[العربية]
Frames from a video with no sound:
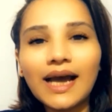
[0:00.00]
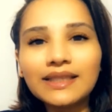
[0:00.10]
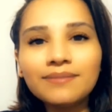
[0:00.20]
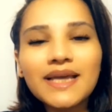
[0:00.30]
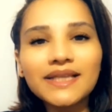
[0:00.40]

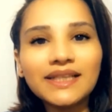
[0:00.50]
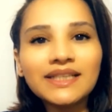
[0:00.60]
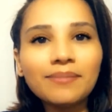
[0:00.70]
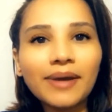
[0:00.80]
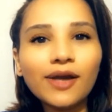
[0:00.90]
هتبدا
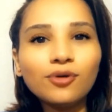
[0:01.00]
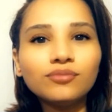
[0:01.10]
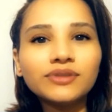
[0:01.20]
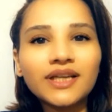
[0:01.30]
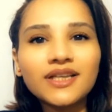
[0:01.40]
الدنيا
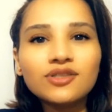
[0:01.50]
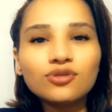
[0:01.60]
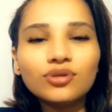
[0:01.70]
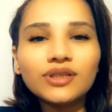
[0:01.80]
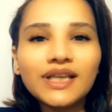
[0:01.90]
معاكم
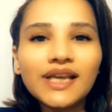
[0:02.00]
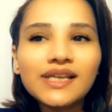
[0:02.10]
تحسوا ان